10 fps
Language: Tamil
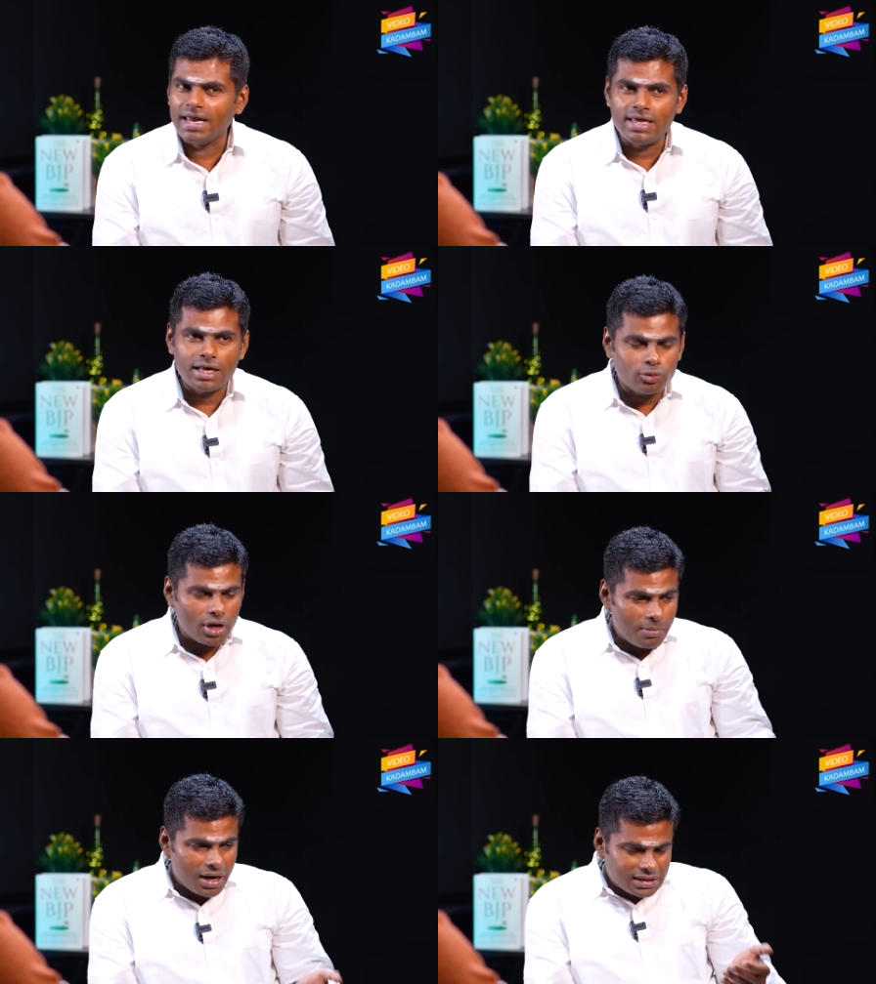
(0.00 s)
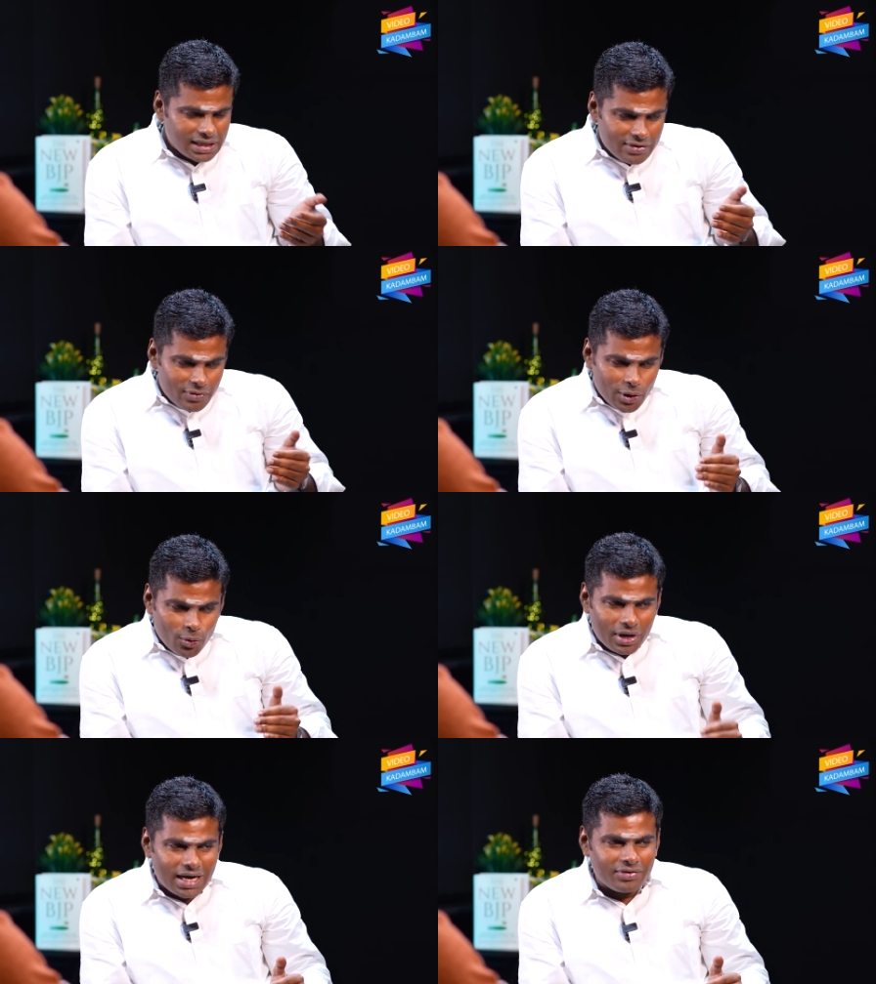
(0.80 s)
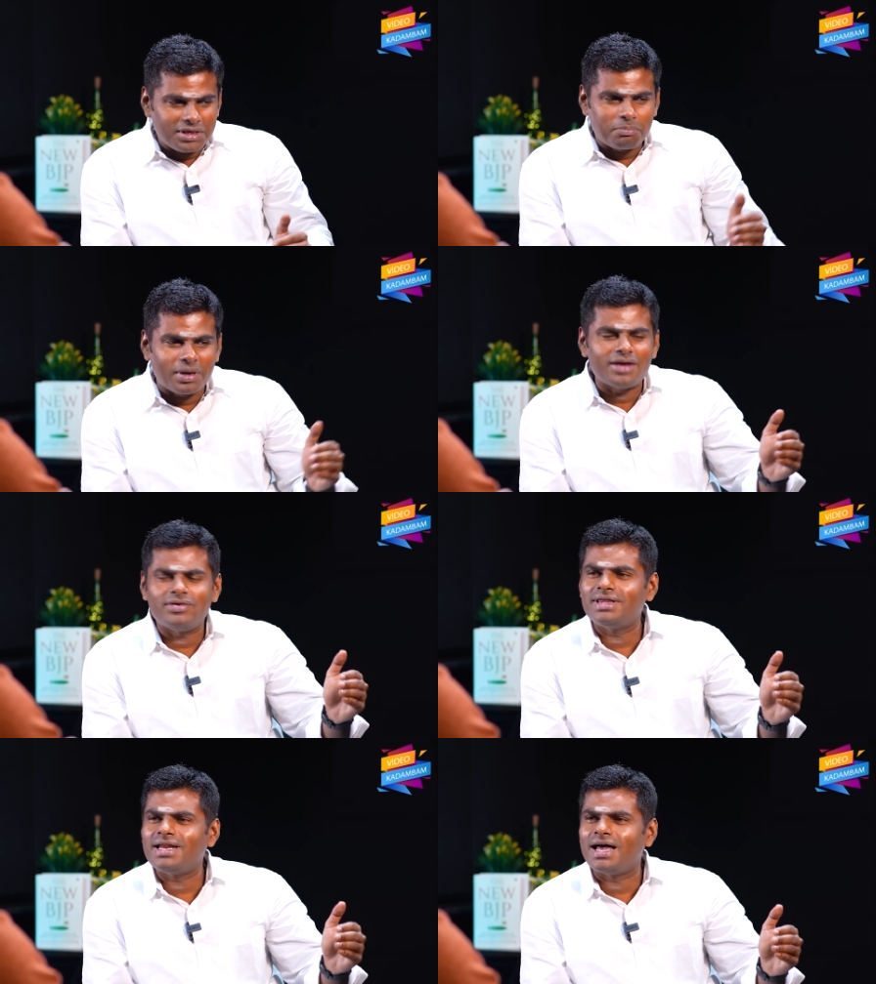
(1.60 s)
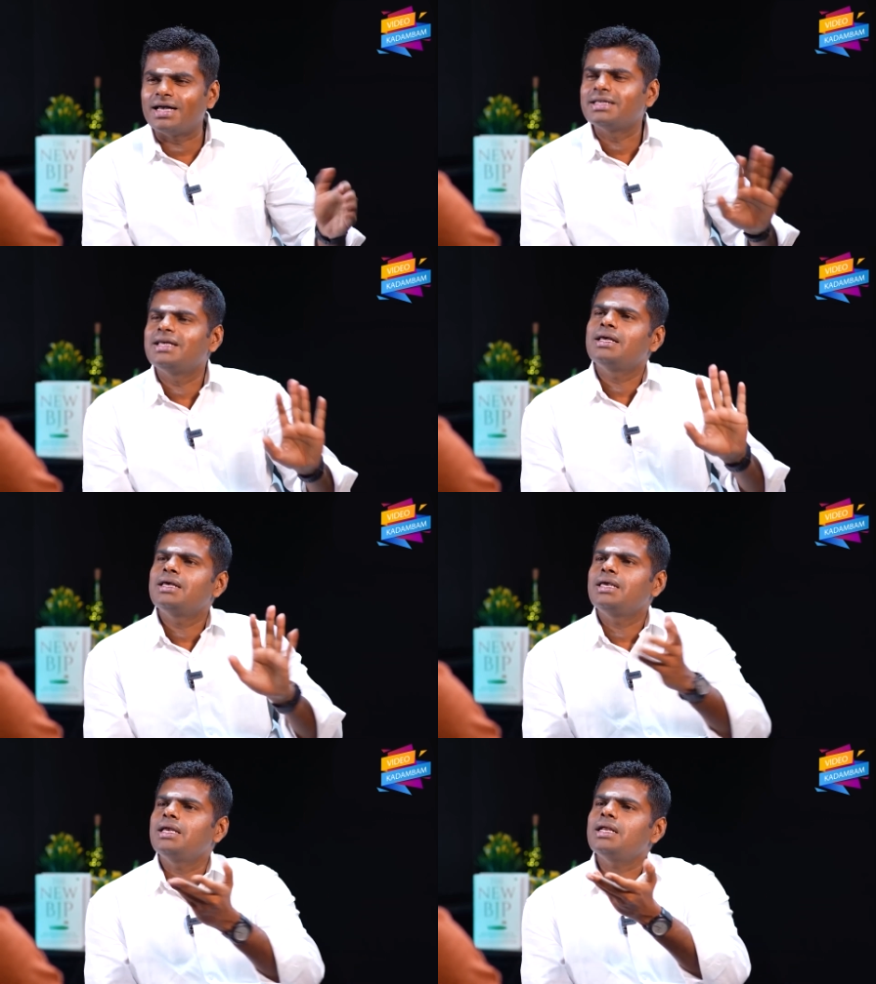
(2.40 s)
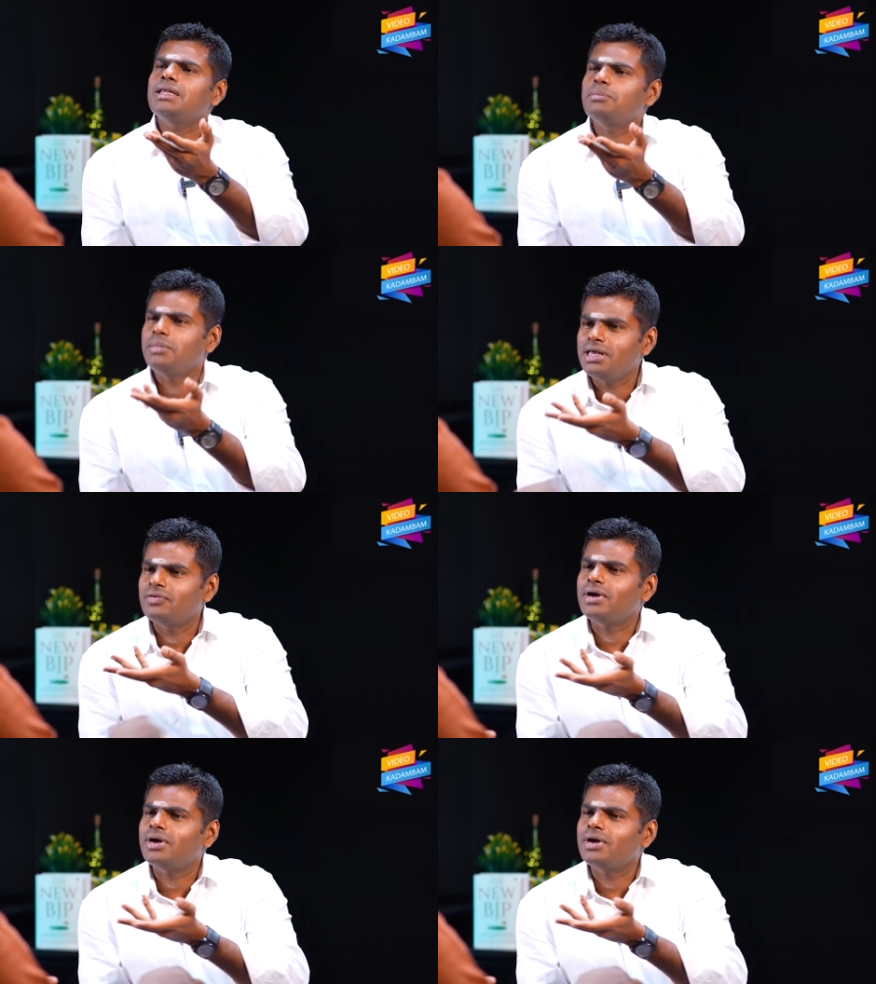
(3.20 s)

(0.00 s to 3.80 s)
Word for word: ஆனால் இதே துலாபாரத்தில் இவங்களை உட்கார வச்சு பணம் வருதுன்னா என்ன தம்பி இல்லை